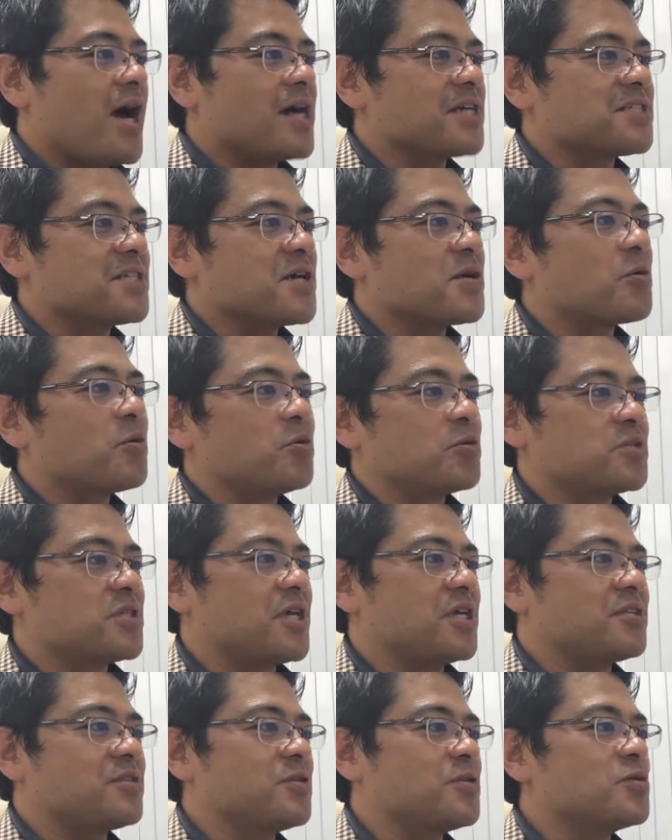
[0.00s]
ああ、成功
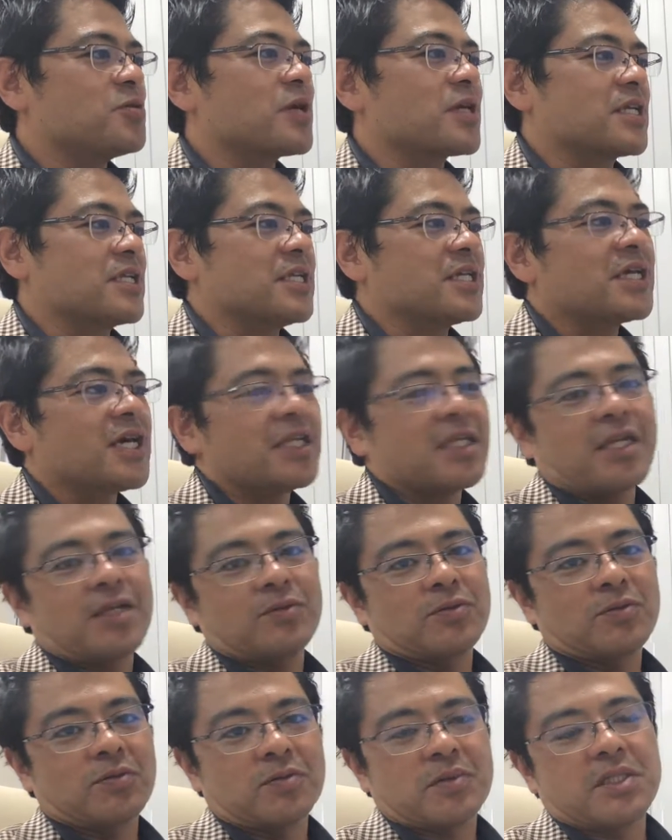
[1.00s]
せっていうわけにいかな
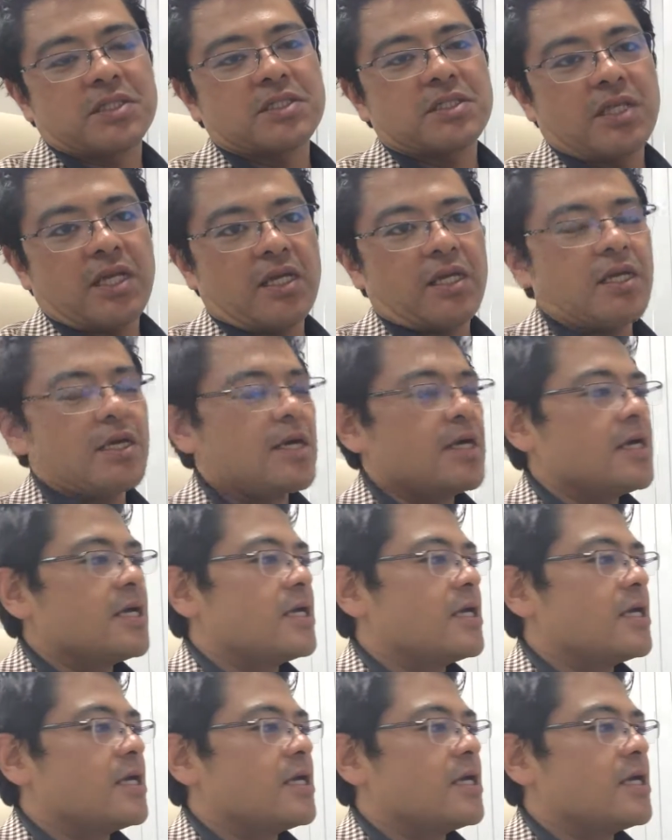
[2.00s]
いのと同じで、